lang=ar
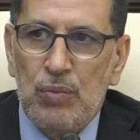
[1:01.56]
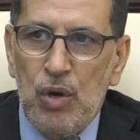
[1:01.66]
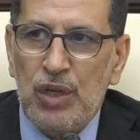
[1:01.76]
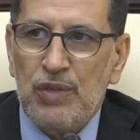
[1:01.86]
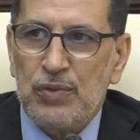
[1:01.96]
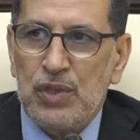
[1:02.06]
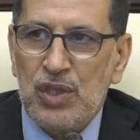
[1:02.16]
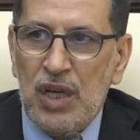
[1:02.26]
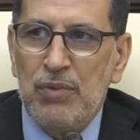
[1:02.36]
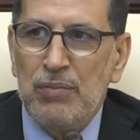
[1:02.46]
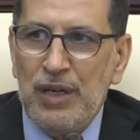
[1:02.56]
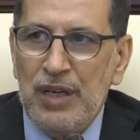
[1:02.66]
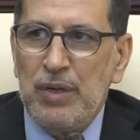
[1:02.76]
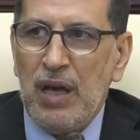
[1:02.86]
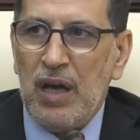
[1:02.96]
هو موقف الشعب
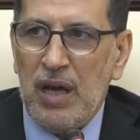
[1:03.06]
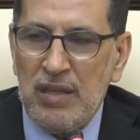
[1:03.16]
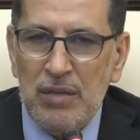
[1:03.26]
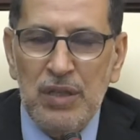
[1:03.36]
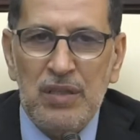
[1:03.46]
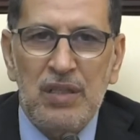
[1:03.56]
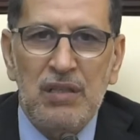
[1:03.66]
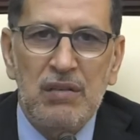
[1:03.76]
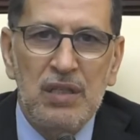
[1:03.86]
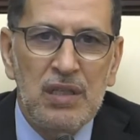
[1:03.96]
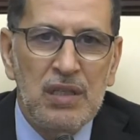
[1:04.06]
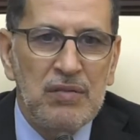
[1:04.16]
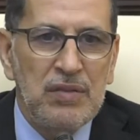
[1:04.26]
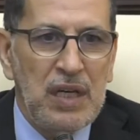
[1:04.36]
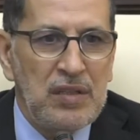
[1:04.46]
المغربي قاطبة
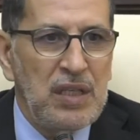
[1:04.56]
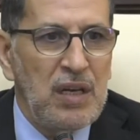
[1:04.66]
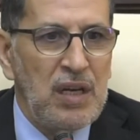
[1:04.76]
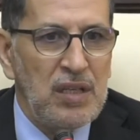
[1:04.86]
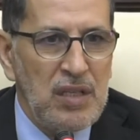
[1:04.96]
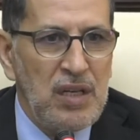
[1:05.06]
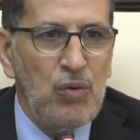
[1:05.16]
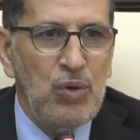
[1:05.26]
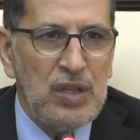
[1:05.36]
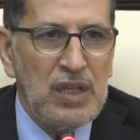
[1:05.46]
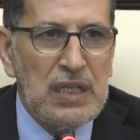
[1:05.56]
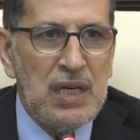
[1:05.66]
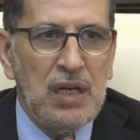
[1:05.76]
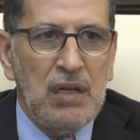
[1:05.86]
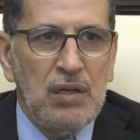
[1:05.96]
في هذه القضية
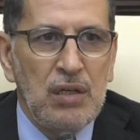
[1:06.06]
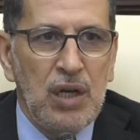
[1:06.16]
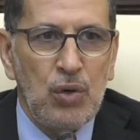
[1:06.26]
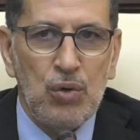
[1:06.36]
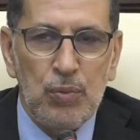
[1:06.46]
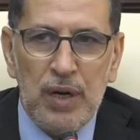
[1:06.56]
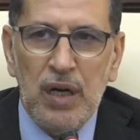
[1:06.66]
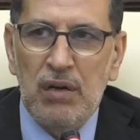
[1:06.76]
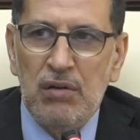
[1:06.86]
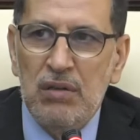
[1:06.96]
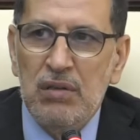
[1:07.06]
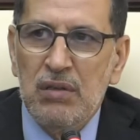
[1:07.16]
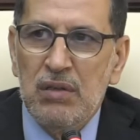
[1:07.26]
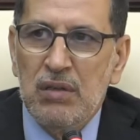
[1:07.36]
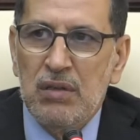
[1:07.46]
الوطنية الكبرى
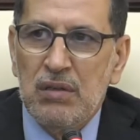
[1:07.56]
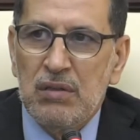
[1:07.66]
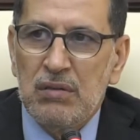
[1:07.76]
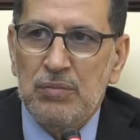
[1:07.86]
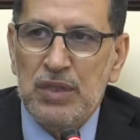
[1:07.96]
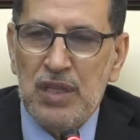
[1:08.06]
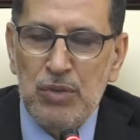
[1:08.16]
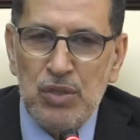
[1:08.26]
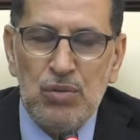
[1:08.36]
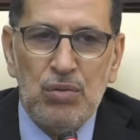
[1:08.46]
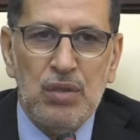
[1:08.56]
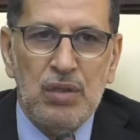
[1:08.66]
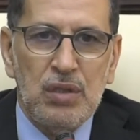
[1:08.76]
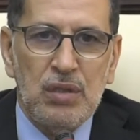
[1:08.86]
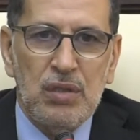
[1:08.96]

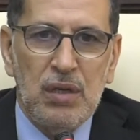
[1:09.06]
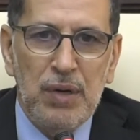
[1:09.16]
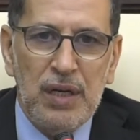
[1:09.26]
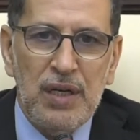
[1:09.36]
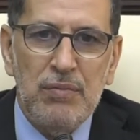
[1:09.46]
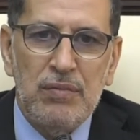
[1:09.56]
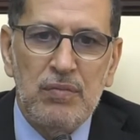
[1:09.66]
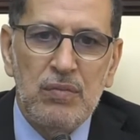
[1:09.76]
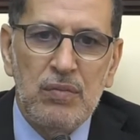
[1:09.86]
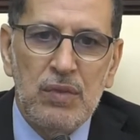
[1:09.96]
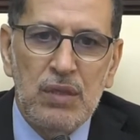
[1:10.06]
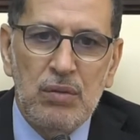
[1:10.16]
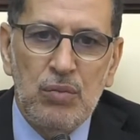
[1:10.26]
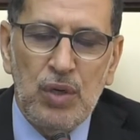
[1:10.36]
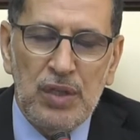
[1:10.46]
بتمسك المغرب
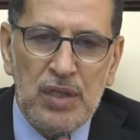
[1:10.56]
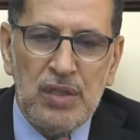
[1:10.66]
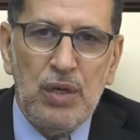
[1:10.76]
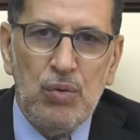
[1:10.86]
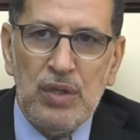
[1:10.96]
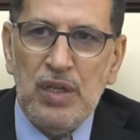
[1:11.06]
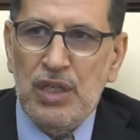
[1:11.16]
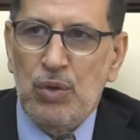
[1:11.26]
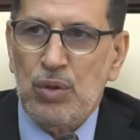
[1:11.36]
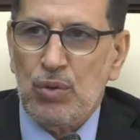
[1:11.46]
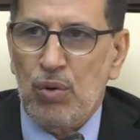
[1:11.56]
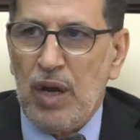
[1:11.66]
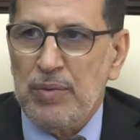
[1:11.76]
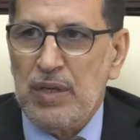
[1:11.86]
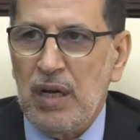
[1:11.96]
بوحدته الوطنية
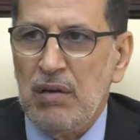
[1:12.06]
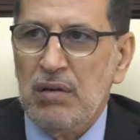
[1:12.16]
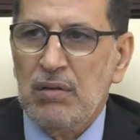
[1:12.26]
والترابية